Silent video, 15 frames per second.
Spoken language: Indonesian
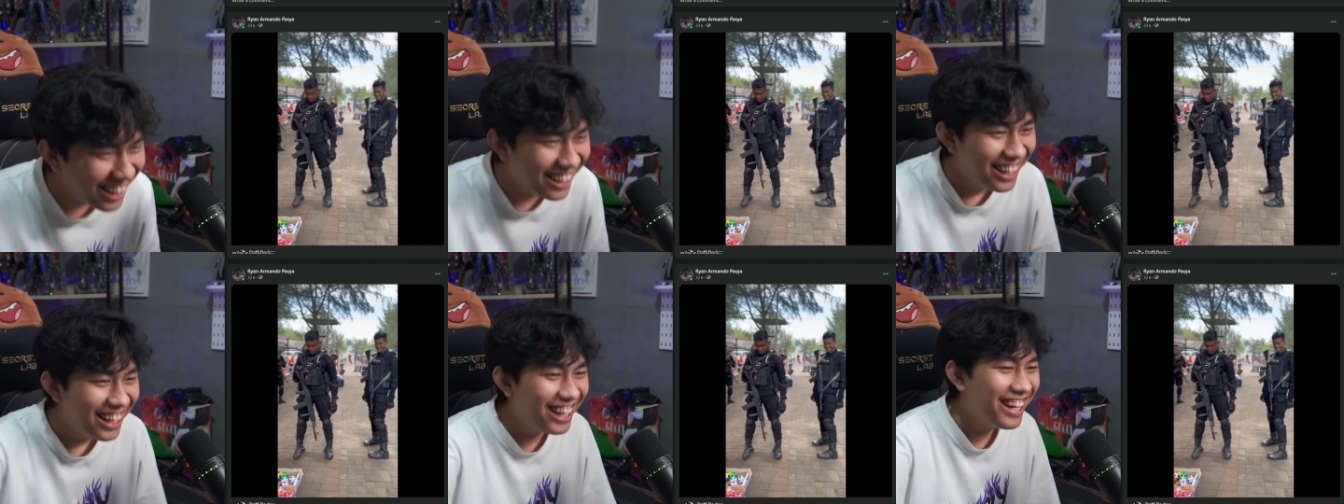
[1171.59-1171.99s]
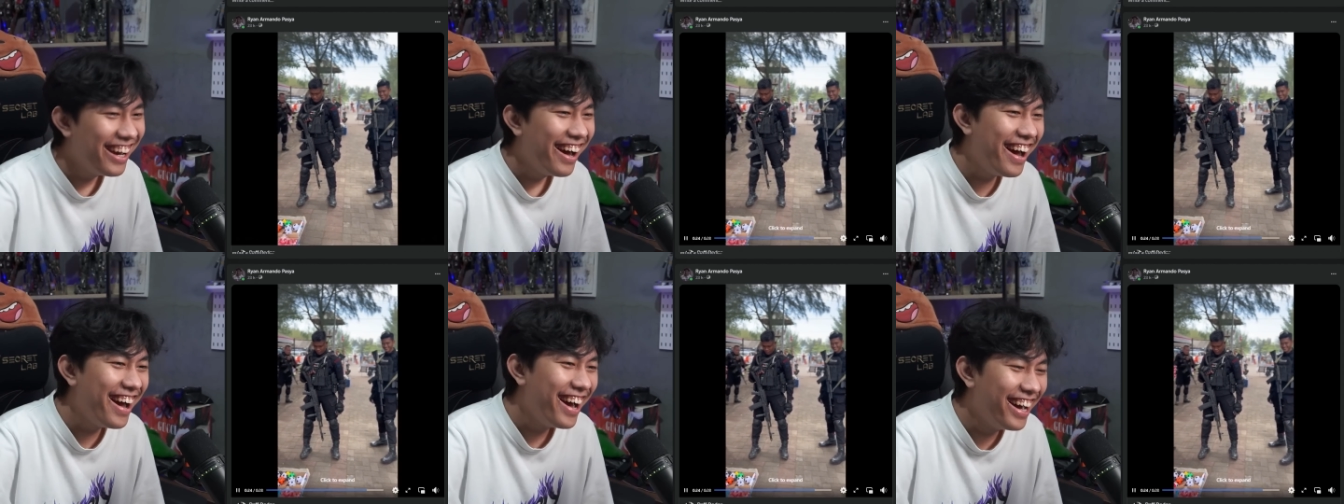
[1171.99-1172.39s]
nah, itu
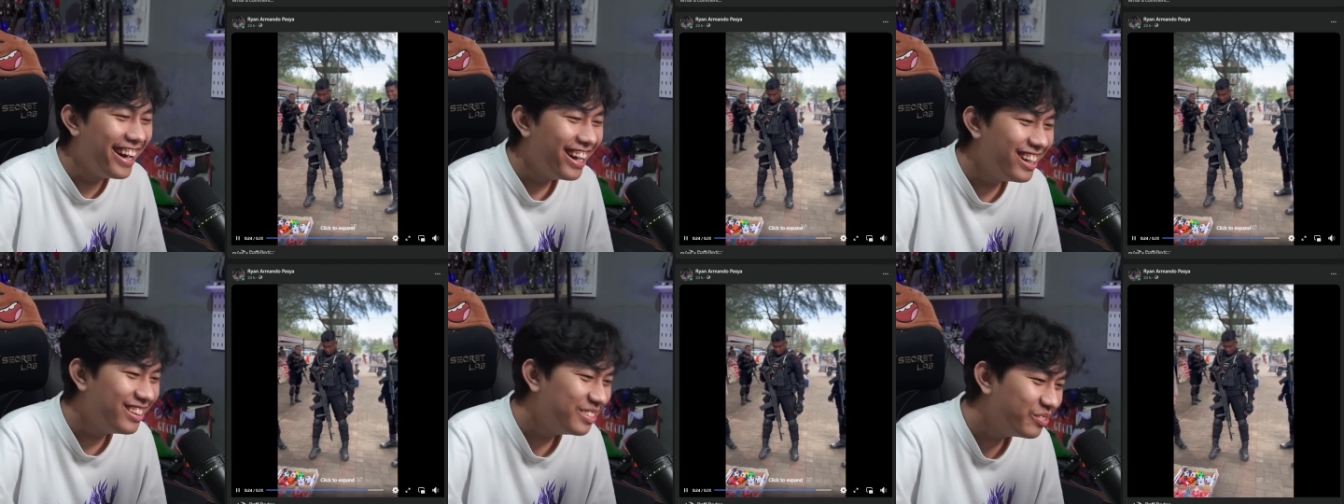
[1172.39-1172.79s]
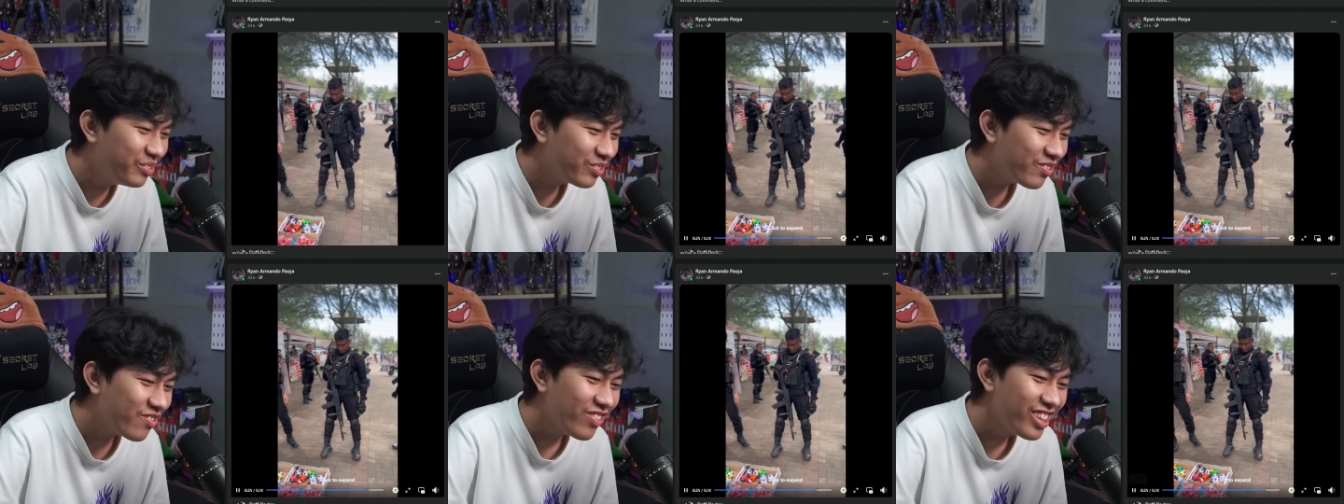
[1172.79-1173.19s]
kalau pencet masih
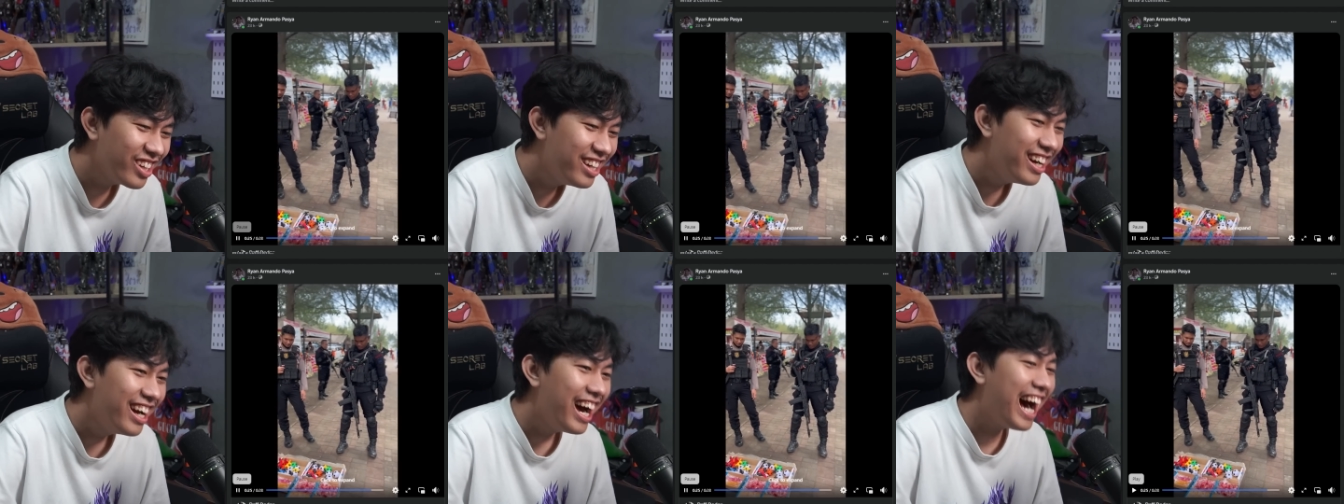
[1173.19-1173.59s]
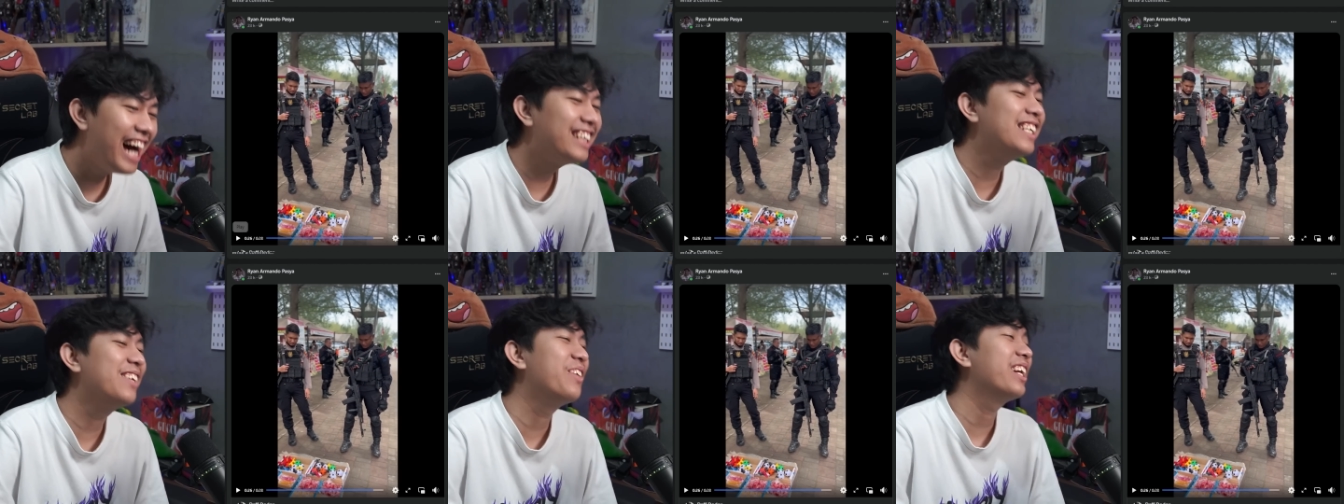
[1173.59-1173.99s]
gitu
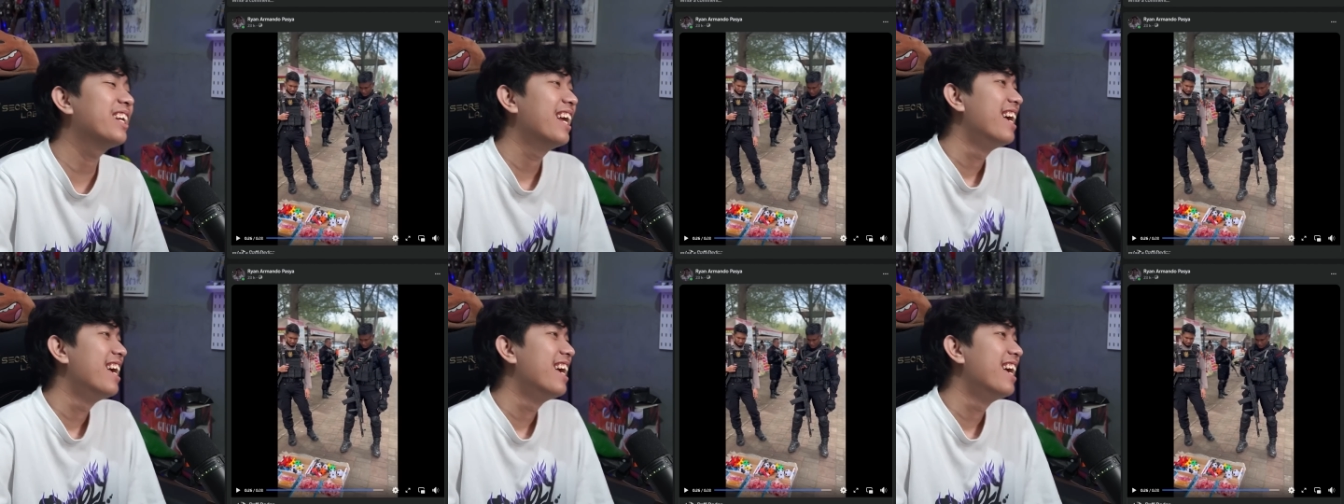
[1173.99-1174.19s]
alimen